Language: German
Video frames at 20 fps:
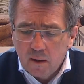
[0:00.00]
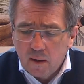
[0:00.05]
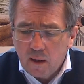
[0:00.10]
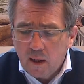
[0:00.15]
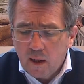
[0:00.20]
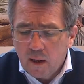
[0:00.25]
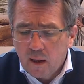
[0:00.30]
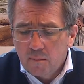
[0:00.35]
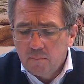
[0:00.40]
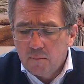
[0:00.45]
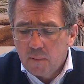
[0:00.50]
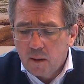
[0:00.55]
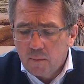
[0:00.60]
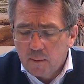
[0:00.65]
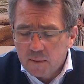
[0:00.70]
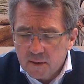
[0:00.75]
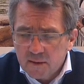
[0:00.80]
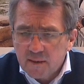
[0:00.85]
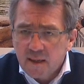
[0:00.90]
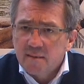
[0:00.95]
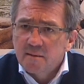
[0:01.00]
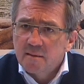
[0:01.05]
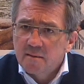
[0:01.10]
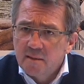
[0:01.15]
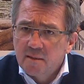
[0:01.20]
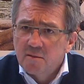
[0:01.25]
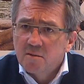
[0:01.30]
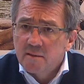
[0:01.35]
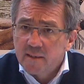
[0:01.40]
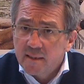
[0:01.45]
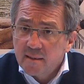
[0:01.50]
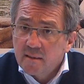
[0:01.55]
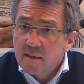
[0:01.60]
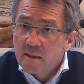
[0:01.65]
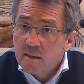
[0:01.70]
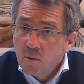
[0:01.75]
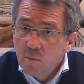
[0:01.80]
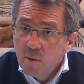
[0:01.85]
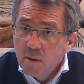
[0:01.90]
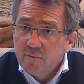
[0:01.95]
Äh, aber das heißt, es ist uns jetzt
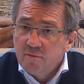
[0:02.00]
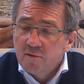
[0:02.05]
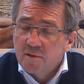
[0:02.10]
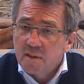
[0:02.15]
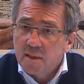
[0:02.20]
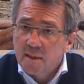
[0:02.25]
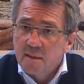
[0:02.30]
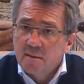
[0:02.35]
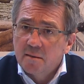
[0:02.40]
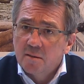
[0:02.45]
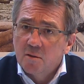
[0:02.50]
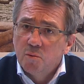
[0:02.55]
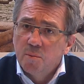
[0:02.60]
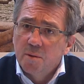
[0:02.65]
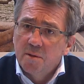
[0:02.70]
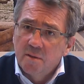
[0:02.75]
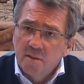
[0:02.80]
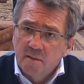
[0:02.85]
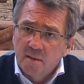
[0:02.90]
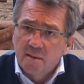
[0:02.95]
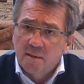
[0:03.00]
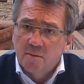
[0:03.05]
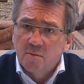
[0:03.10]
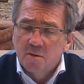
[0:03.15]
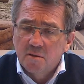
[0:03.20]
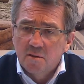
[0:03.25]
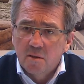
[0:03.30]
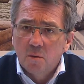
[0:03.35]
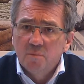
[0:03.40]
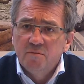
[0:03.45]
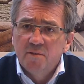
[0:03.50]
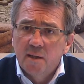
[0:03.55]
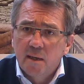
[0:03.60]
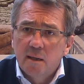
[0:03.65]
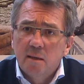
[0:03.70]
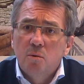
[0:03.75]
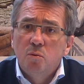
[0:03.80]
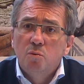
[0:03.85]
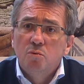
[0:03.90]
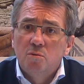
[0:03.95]
gelungen, fürs Erste über diese Situation
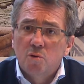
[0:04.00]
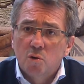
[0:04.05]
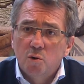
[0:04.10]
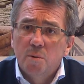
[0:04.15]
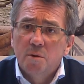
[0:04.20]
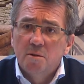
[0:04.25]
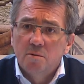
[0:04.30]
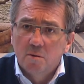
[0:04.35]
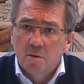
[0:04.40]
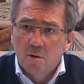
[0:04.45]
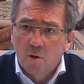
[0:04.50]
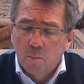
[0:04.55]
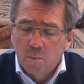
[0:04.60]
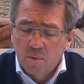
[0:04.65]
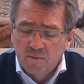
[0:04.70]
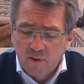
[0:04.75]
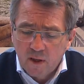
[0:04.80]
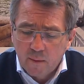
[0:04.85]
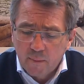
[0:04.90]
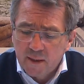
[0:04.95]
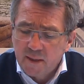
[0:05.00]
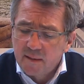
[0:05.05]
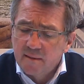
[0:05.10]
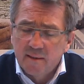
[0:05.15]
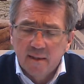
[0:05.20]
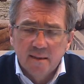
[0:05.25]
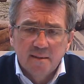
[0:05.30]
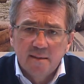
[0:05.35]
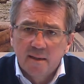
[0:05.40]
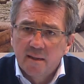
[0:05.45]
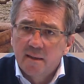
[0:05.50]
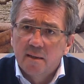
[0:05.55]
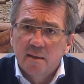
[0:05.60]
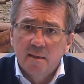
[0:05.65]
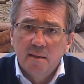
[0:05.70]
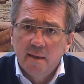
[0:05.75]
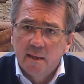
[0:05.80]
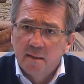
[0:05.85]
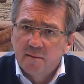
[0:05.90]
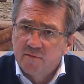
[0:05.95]
wirklich gut drüber zu kommen. Wir haben eine sehr, sehr
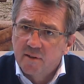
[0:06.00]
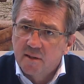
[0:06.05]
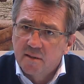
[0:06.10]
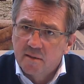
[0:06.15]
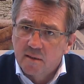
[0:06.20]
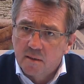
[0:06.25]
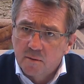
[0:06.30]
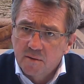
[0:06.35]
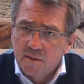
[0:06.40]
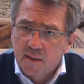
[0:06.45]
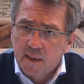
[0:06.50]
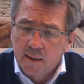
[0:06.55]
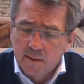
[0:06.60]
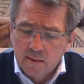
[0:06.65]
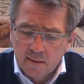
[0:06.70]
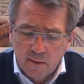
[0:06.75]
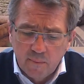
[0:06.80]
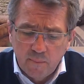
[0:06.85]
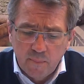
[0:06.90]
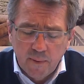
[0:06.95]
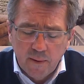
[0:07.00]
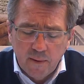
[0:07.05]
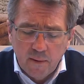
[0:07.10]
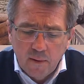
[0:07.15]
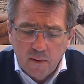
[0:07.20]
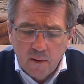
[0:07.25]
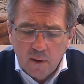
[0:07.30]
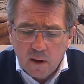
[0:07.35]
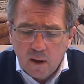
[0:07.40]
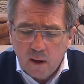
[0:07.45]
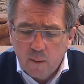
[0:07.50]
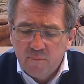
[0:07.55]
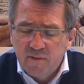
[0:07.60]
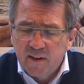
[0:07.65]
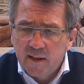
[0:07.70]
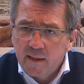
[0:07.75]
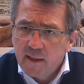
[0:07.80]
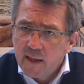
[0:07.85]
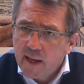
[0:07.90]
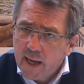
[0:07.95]
geringe Infektionsrate. Äh,
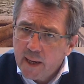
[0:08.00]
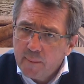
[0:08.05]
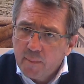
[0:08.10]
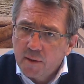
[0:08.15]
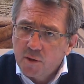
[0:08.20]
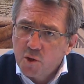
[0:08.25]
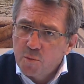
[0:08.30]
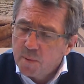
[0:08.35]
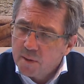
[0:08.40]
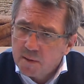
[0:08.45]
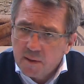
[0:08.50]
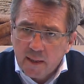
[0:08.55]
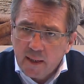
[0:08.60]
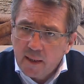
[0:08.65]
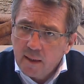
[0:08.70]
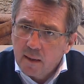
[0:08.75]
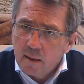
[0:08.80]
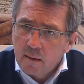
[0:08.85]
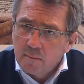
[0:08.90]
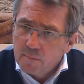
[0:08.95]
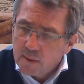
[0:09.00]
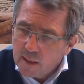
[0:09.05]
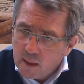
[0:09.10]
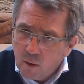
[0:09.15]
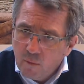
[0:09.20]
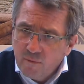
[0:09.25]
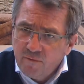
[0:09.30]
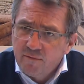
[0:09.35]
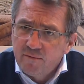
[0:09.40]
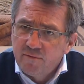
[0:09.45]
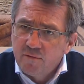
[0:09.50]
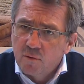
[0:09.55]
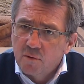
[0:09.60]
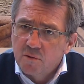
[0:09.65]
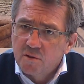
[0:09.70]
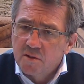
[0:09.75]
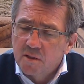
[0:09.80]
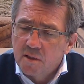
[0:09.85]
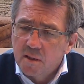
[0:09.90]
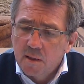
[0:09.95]
Pflegeheime, Spitäler laufen,
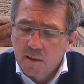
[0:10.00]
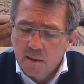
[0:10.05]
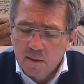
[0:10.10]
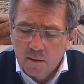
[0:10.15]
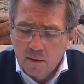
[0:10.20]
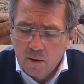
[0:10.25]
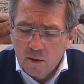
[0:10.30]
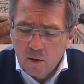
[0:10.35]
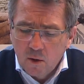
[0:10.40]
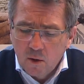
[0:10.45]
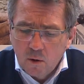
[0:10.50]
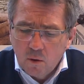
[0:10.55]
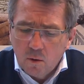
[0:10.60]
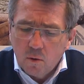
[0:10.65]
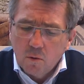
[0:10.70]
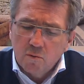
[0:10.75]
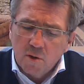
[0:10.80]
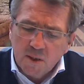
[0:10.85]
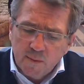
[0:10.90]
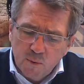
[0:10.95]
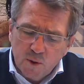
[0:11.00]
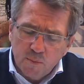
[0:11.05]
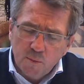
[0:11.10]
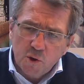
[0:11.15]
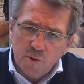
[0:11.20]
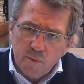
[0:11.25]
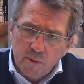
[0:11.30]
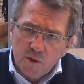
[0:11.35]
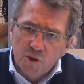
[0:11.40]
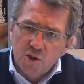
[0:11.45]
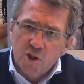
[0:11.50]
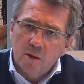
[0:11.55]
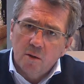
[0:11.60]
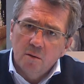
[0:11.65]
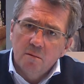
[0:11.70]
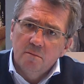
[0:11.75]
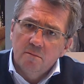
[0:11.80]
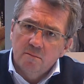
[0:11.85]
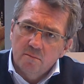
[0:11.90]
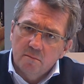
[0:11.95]
funktionieren. Und jetzt müssen wir schon wieder
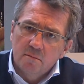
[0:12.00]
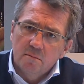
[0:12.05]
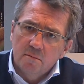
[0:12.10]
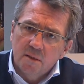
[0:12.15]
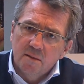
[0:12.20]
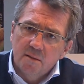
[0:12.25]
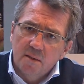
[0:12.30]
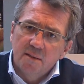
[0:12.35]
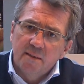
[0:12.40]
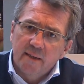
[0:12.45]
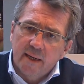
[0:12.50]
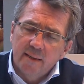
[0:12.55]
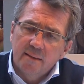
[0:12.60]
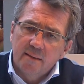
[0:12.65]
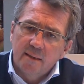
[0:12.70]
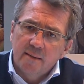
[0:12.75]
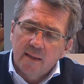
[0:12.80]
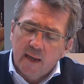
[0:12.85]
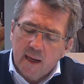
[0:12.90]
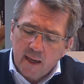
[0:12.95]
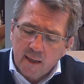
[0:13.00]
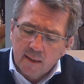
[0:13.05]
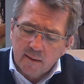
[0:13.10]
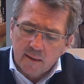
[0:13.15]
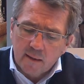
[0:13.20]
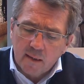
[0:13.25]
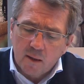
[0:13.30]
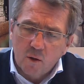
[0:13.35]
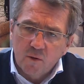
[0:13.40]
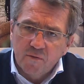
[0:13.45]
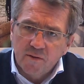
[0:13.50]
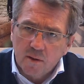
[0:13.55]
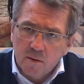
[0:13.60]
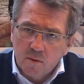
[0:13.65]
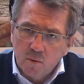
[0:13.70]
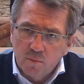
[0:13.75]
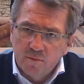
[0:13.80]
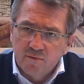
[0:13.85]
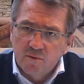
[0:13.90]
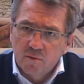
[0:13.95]
schauen, dass die Zeit danach dann auch wieder
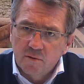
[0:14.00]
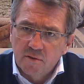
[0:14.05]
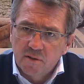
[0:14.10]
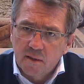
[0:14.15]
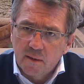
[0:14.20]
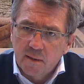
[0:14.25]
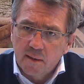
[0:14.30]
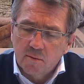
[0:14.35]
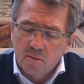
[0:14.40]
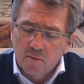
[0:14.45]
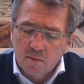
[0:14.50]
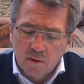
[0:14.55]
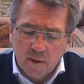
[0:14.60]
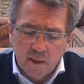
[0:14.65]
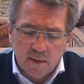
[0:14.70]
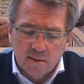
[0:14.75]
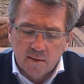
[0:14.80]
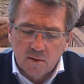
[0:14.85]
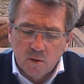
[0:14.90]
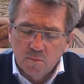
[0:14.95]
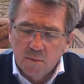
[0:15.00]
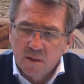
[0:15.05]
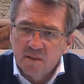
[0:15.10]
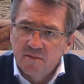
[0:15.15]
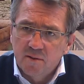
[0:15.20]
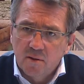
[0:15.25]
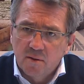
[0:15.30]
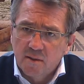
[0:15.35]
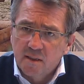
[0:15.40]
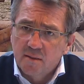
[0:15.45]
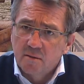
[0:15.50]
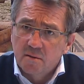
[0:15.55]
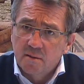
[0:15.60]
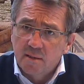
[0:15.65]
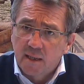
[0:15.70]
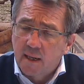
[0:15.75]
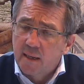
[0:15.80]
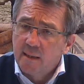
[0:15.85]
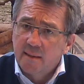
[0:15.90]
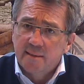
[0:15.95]
gut funktioniert. Und da geht es darum, dass wir unser
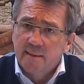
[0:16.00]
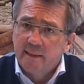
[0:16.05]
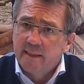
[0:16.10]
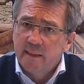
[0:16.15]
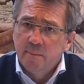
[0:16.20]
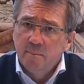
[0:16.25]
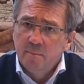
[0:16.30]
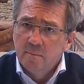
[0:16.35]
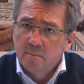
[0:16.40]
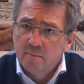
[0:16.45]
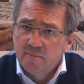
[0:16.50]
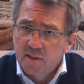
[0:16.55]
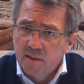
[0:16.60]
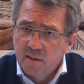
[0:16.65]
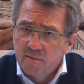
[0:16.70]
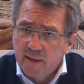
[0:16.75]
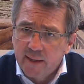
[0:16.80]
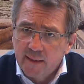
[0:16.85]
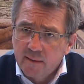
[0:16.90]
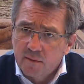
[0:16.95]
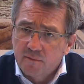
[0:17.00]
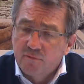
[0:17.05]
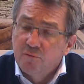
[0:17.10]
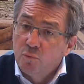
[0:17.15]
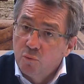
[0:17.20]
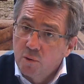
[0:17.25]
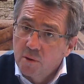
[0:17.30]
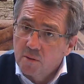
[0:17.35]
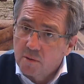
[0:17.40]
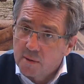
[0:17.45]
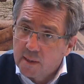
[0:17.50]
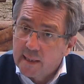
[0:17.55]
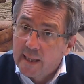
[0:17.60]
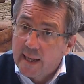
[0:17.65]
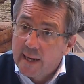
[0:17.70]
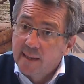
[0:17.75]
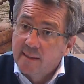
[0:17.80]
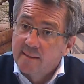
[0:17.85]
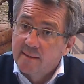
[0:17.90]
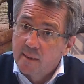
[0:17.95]
soziales Leben wieder weiterführen oder
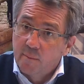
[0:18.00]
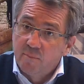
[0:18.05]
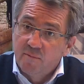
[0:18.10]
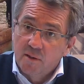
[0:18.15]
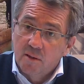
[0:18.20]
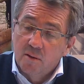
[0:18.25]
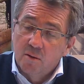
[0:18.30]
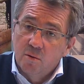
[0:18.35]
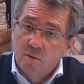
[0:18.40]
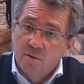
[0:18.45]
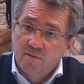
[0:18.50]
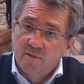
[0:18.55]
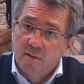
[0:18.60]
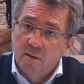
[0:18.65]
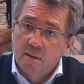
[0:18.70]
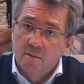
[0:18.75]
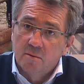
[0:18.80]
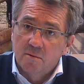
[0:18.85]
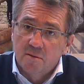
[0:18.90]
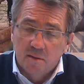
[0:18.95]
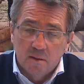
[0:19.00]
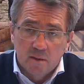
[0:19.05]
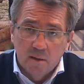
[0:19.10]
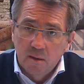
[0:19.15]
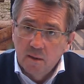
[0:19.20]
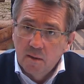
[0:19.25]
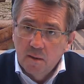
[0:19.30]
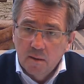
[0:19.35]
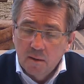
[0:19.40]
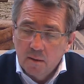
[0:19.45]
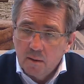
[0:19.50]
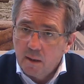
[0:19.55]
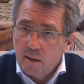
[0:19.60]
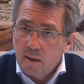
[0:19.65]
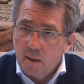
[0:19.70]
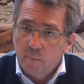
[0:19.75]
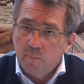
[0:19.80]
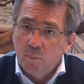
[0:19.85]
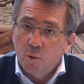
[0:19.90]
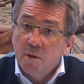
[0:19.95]
langsam wieder hochfahren, unser
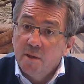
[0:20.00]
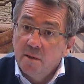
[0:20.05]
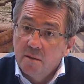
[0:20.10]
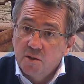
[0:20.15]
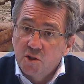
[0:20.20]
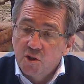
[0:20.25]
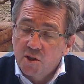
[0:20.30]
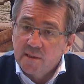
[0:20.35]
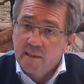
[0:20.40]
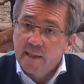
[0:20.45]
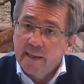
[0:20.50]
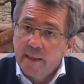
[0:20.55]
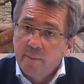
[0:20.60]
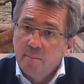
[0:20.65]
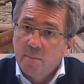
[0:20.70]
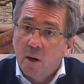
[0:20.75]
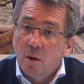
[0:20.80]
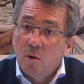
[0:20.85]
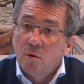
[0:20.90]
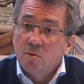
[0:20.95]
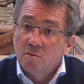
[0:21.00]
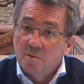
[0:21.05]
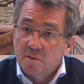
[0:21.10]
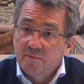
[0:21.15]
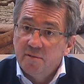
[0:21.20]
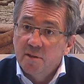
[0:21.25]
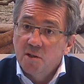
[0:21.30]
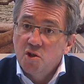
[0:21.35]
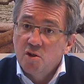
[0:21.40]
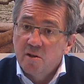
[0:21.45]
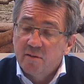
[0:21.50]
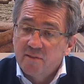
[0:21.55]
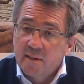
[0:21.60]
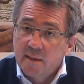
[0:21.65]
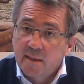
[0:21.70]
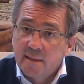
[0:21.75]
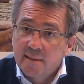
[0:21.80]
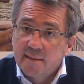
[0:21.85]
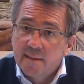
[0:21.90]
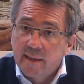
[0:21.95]
äh, politisches Leben, auch unser
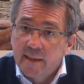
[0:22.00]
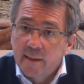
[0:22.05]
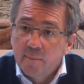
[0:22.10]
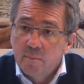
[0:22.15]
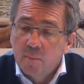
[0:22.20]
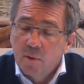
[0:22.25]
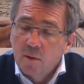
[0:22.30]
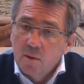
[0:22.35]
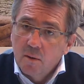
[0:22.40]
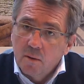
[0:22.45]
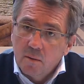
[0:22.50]
wirtschaftliches Leben.